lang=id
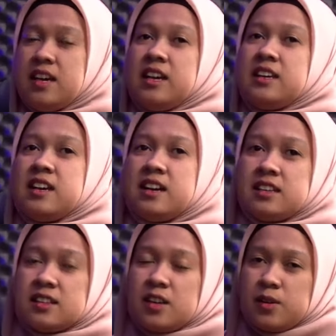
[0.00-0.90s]
yang
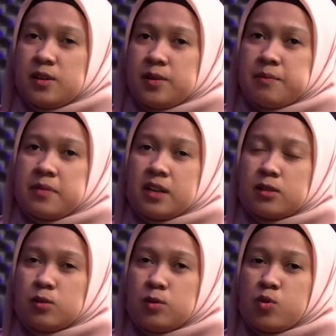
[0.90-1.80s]
terberat
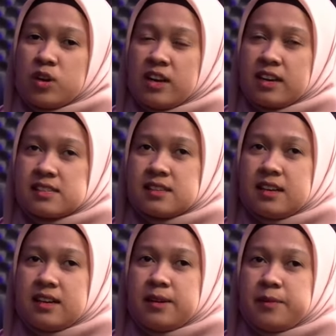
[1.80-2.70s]
tuh bukan
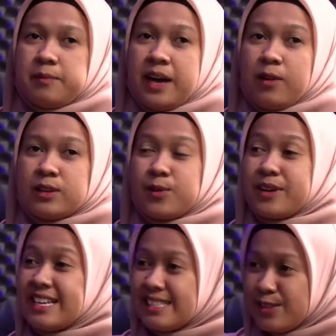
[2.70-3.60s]
rasa malu atau
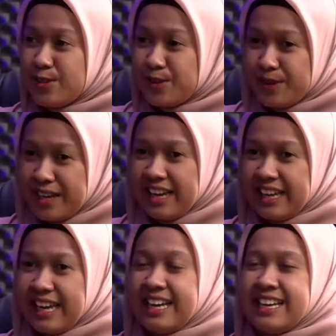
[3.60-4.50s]
gengsi justru yeah. ya
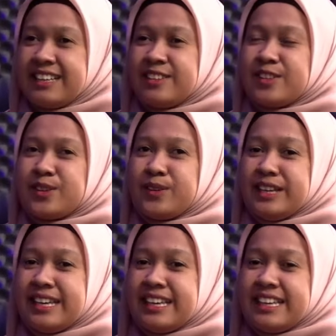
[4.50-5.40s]
kayak ya. justru
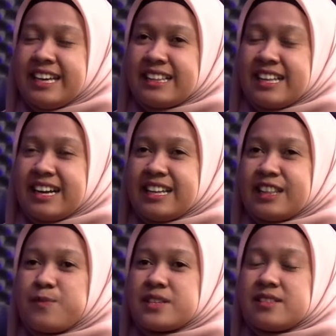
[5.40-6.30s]
hmm. yang tantangan
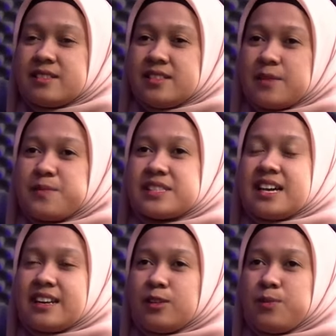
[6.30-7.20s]
terbes
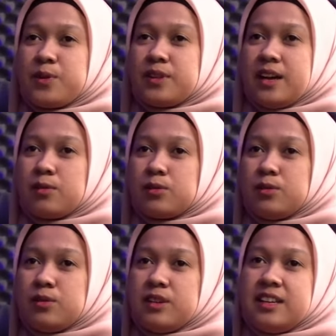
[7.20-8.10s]
terbesar itu menurut aku
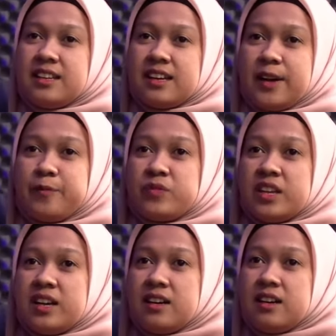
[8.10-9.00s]
tuh ini kak
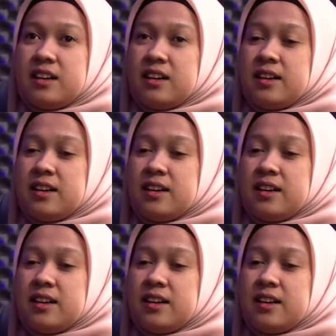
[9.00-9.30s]
uh,